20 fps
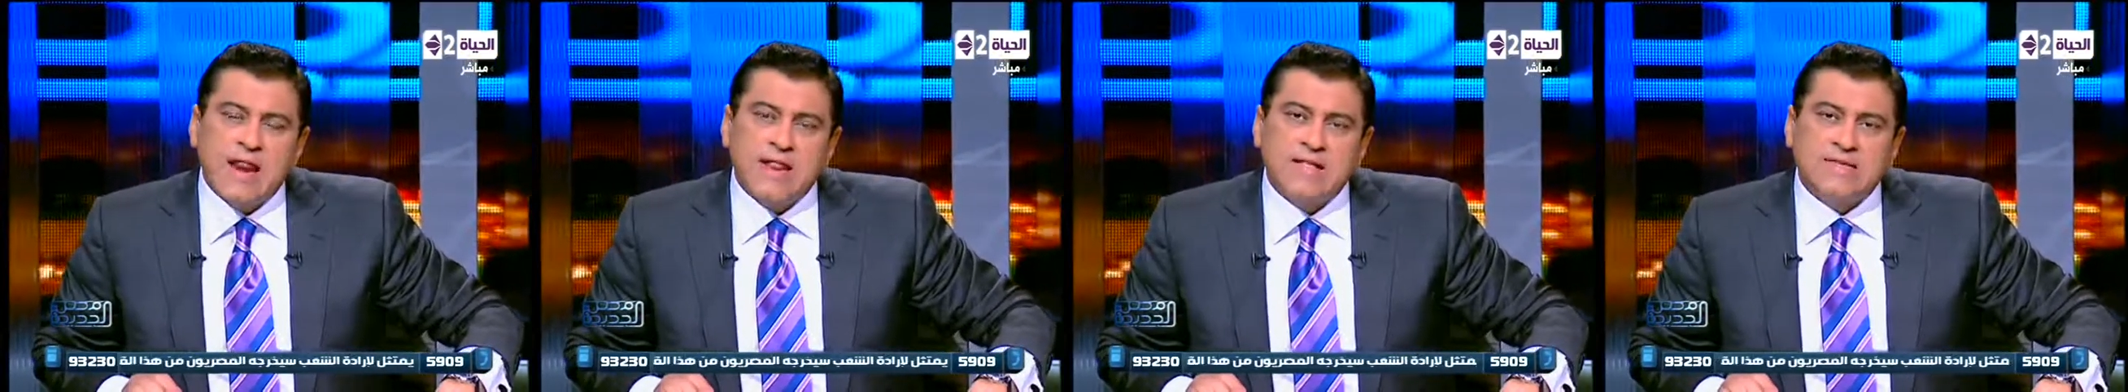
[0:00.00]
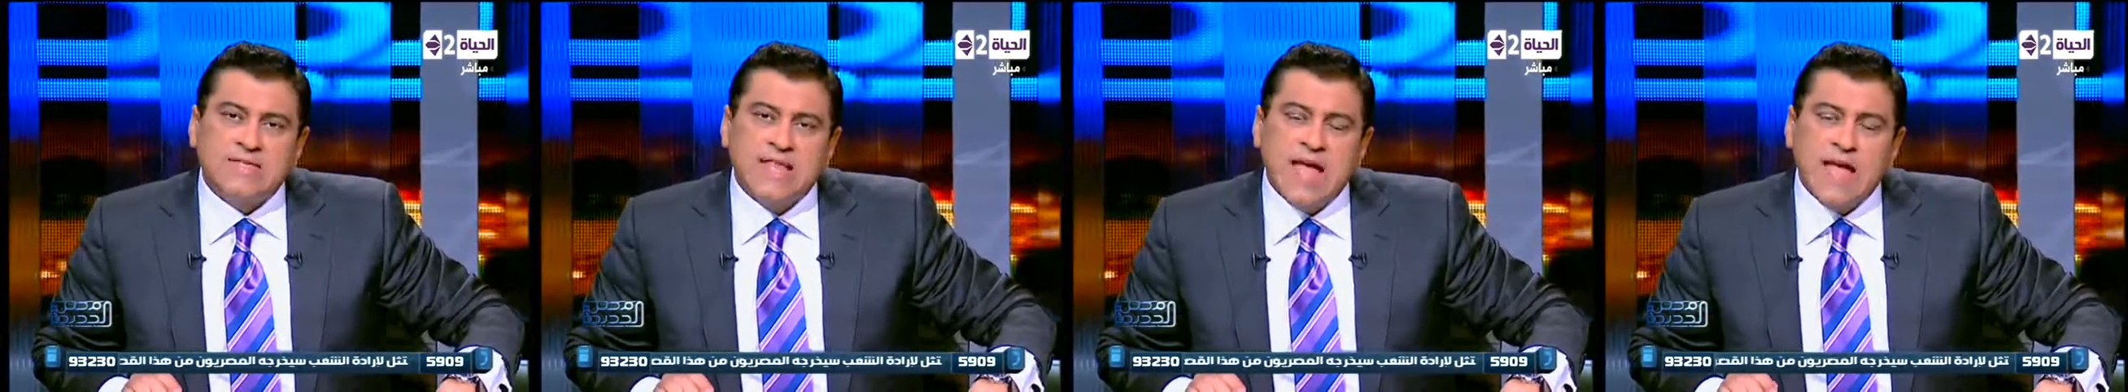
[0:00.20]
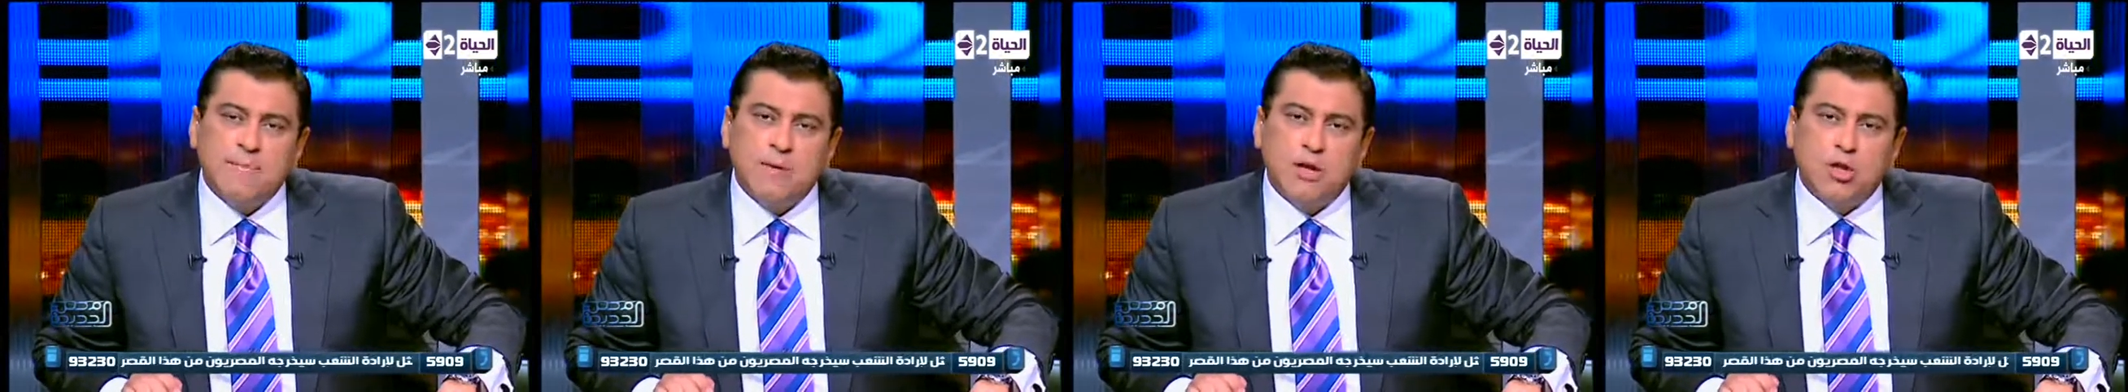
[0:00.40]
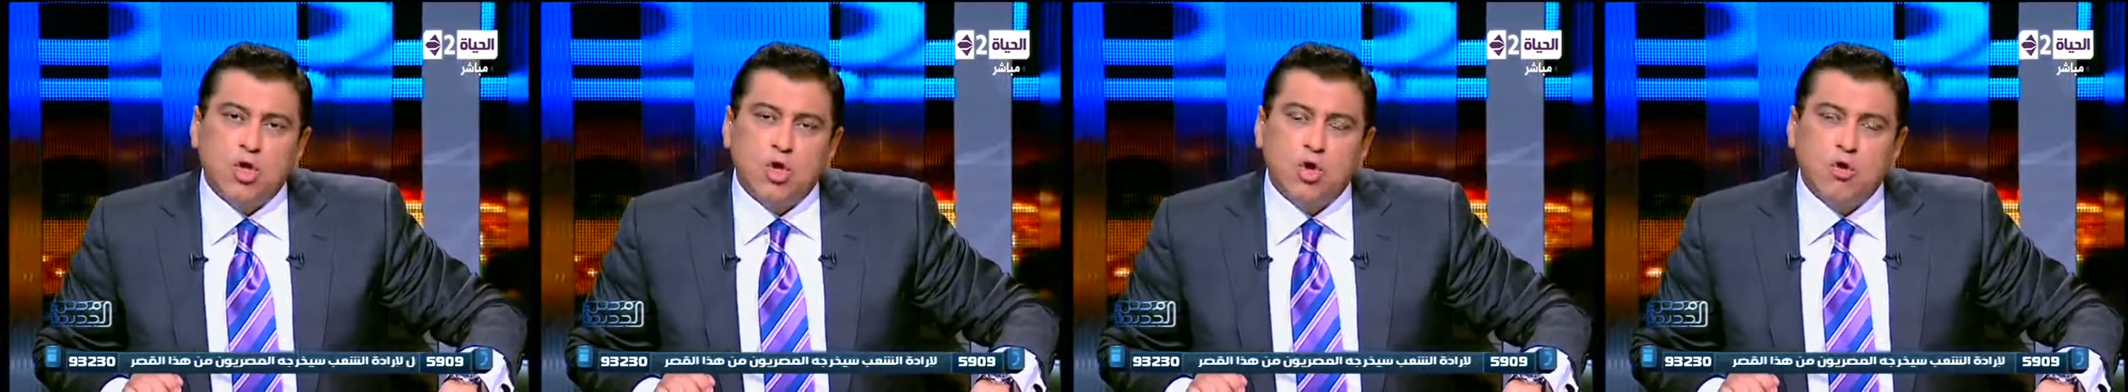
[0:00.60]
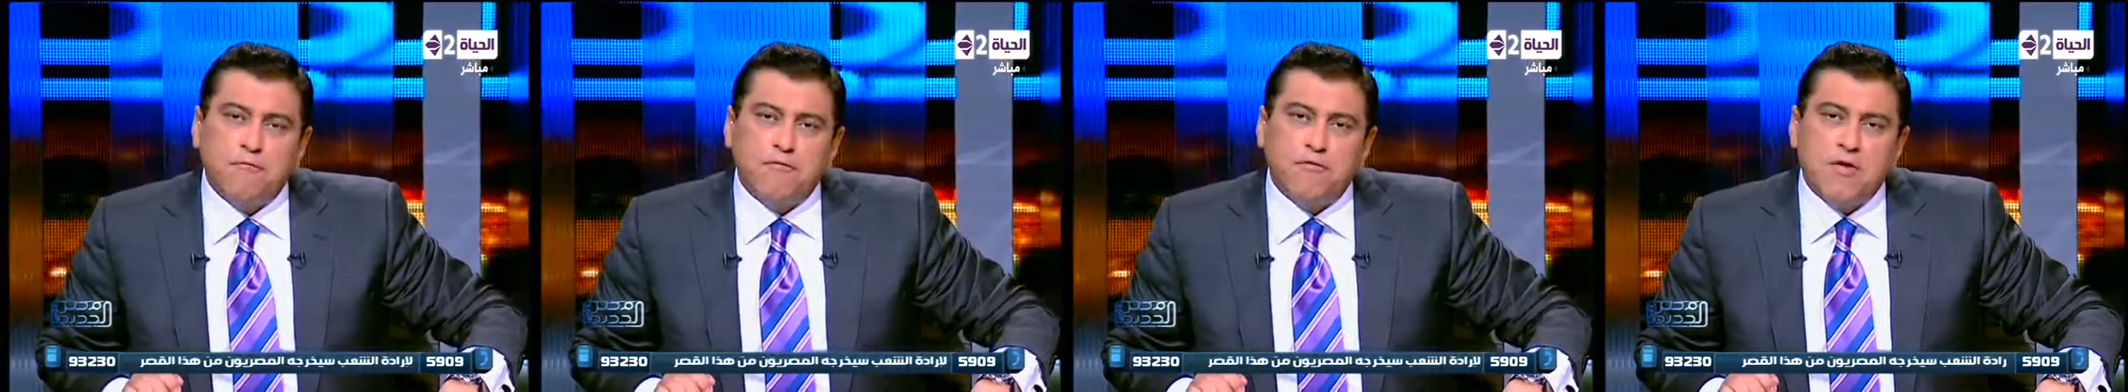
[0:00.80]
نستقبل
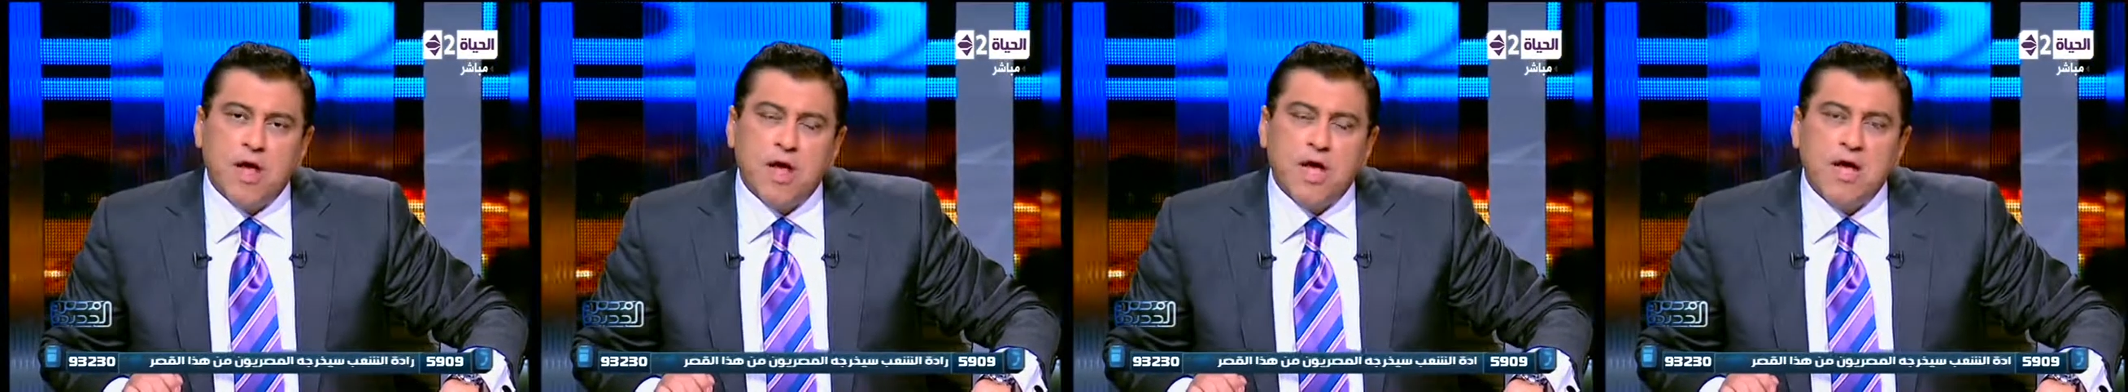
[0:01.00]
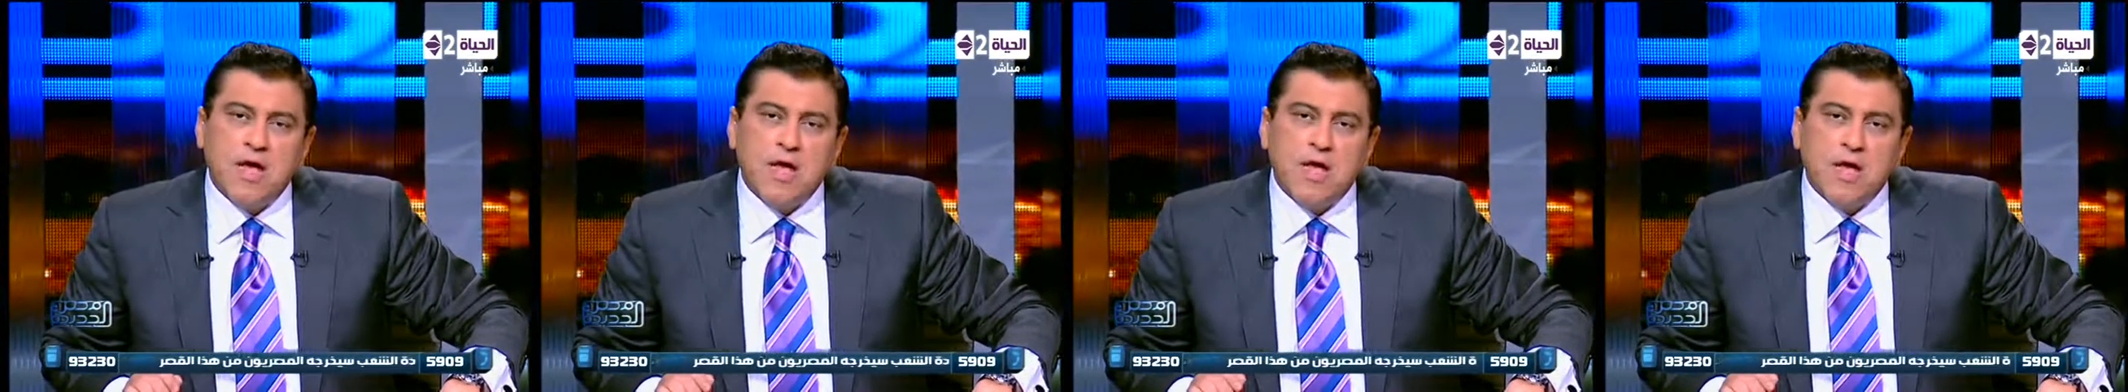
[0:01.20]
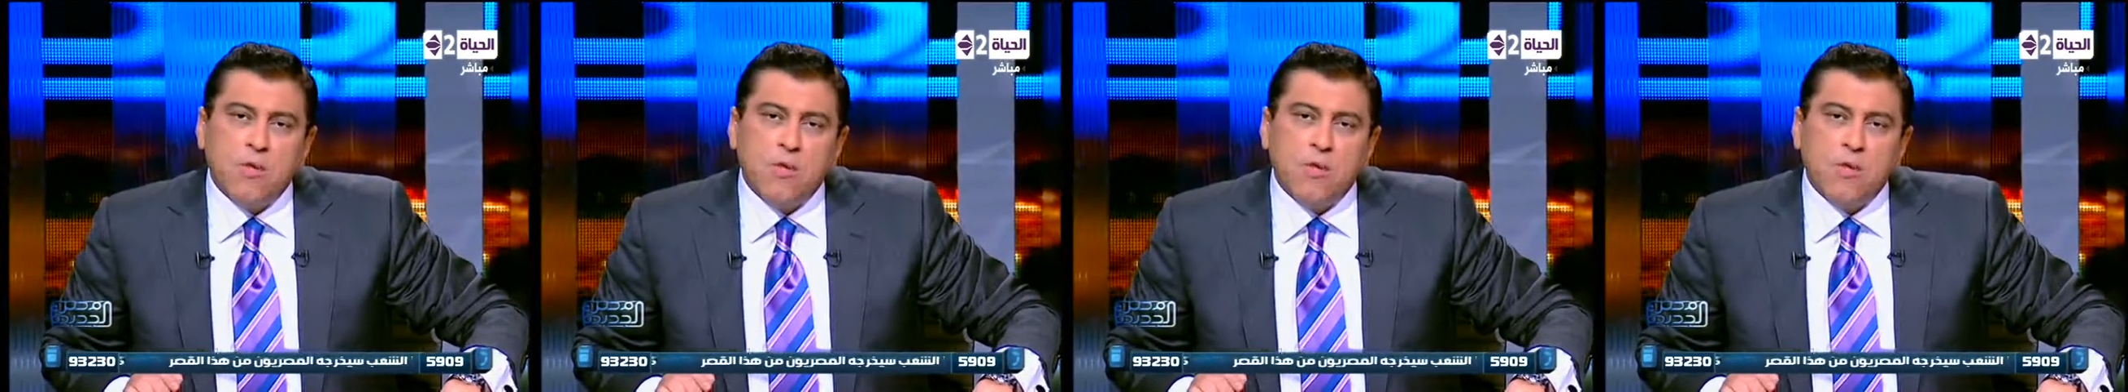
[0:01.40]
ضيوفنا